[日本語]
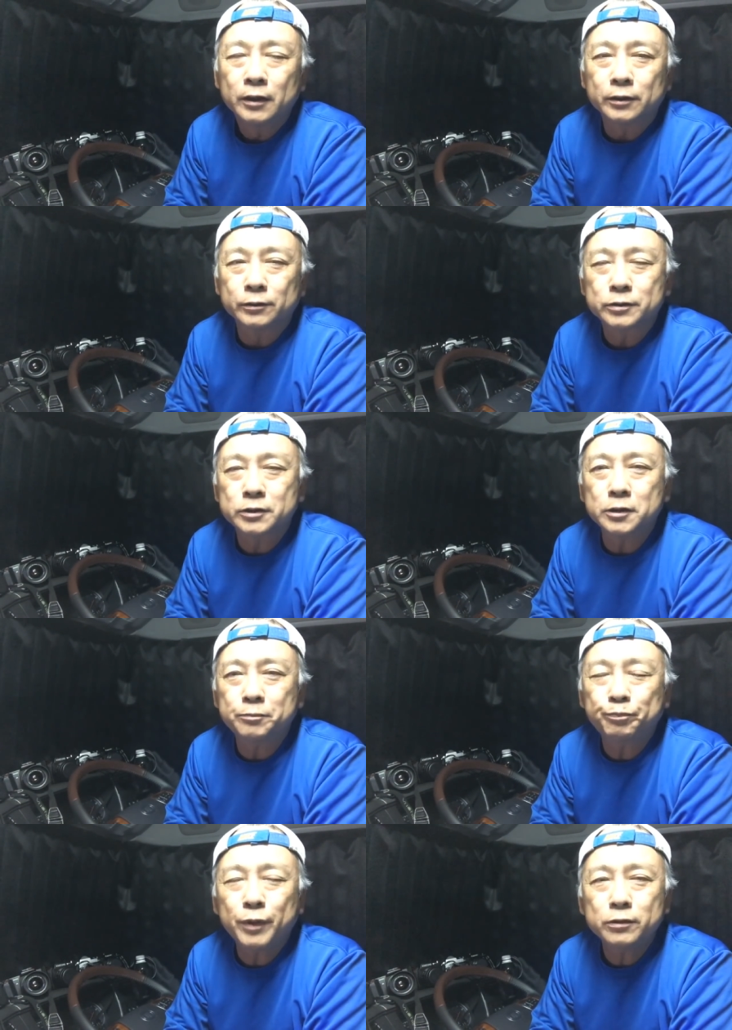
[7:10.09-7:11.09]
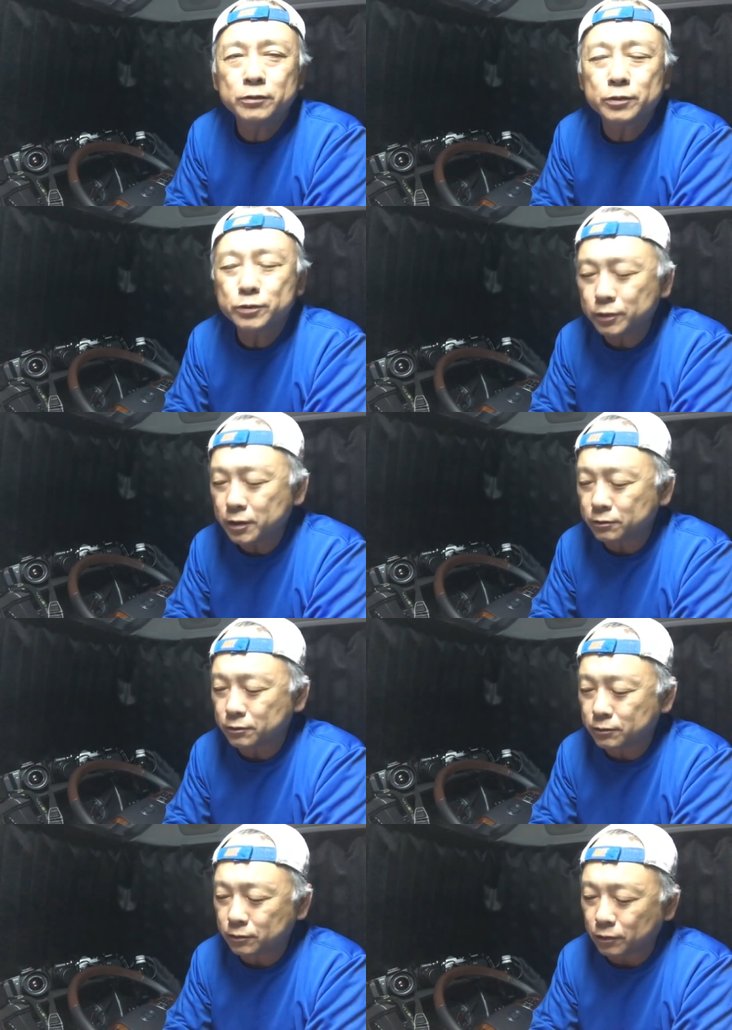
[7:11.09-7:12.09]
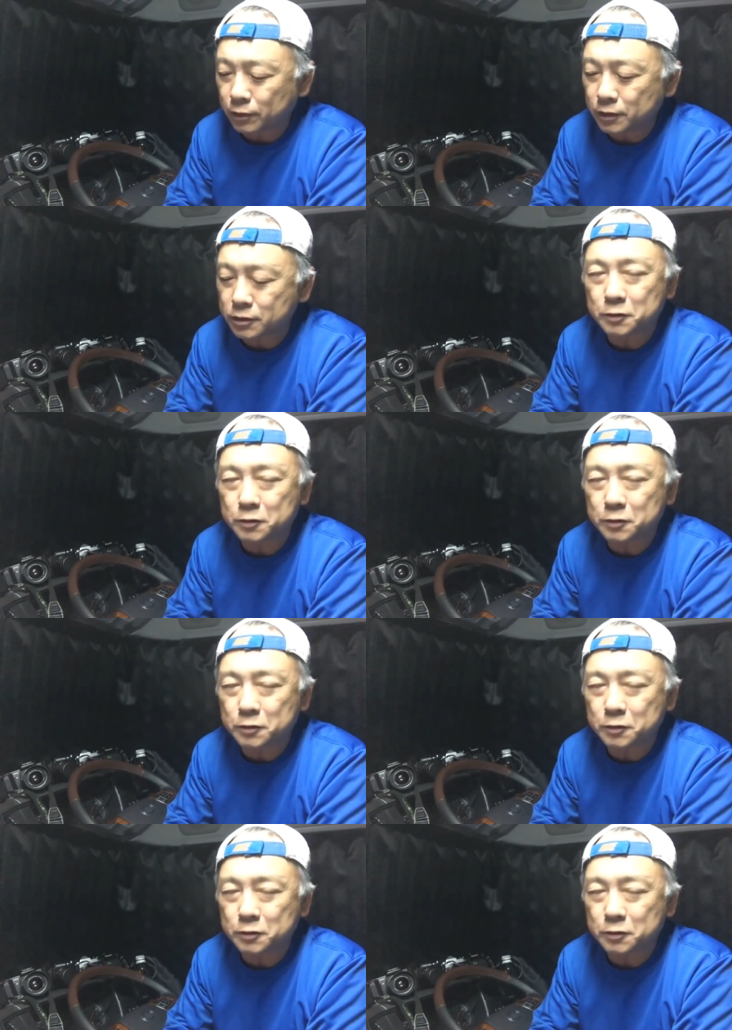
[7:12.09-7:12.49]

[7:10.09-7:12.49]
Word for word: あの、失敗を恐れるとかね、